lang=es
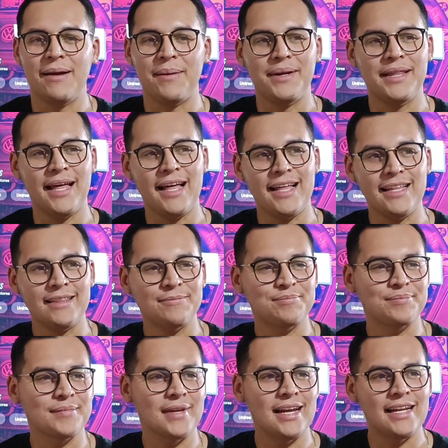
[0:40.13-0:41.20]
La verdad,
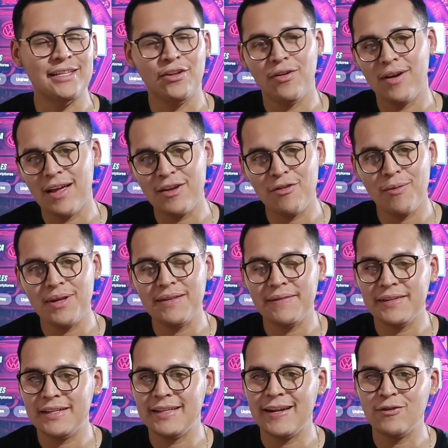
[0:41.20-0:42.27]
el anterior año
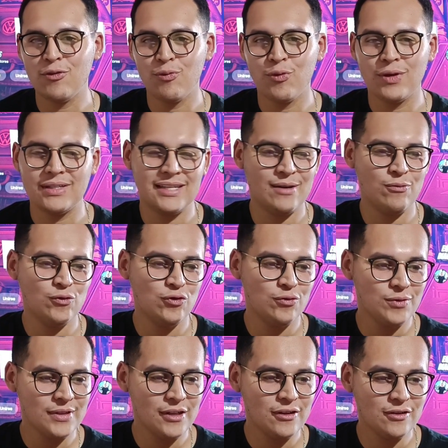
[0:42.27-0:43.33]
2023 no pude hacer
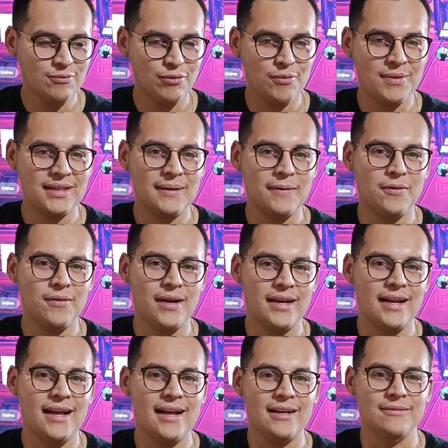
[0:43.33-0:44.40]
muchos videos por mi trabajo que
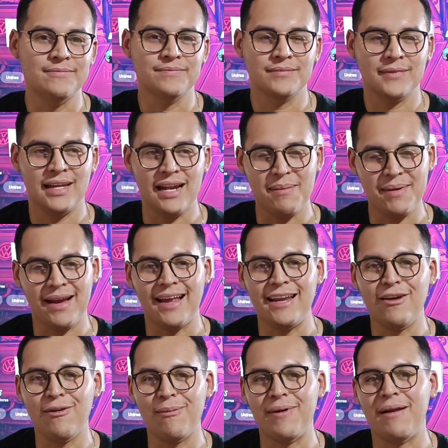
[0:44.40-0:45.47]
era, era
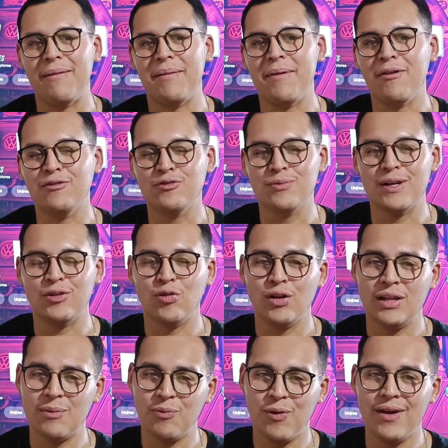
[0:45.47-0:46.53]
mecánico, por haberme consumido todo
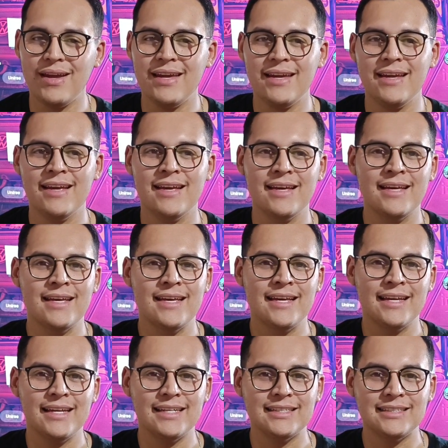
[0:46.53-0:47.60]
el tiempo ahí
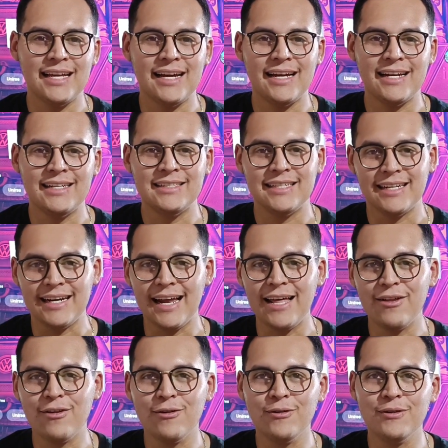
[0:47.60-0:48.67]
estar
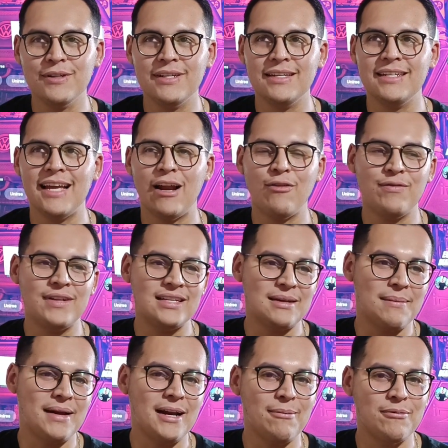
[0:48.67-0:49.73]
encerrado y ya los fines de
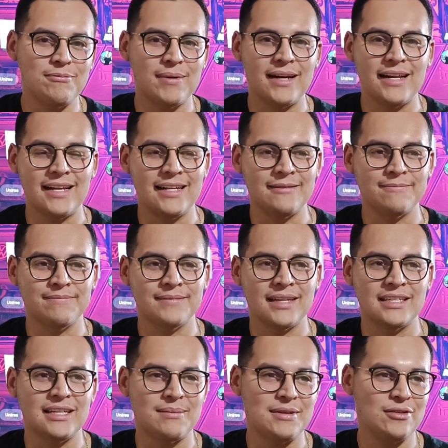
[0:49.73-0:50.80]
semana pues, para
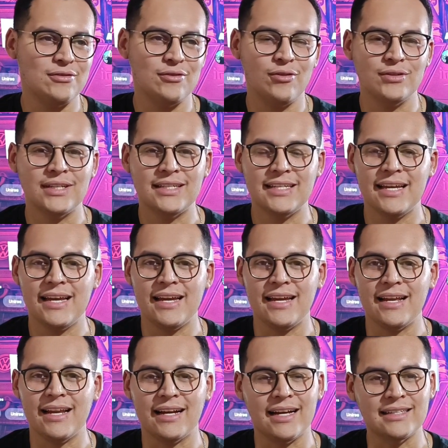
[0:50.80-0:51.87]
hacer mis cosas
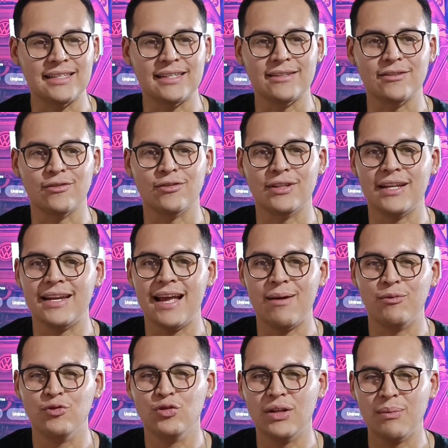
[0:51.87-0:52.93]
de la casa. No
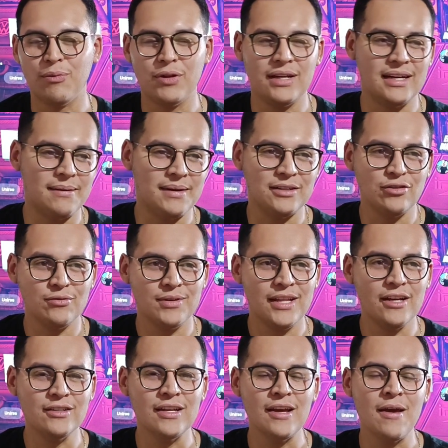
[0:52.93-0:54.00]
tenía mucho tiempo de grabar esos
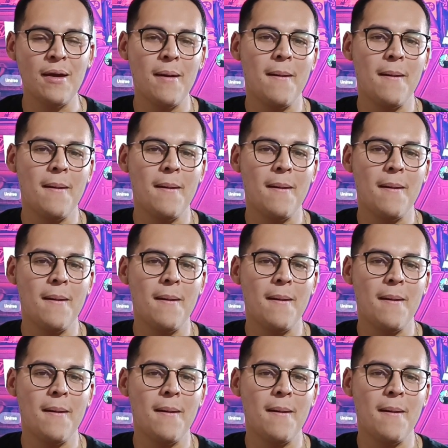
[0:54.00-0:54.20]
videos.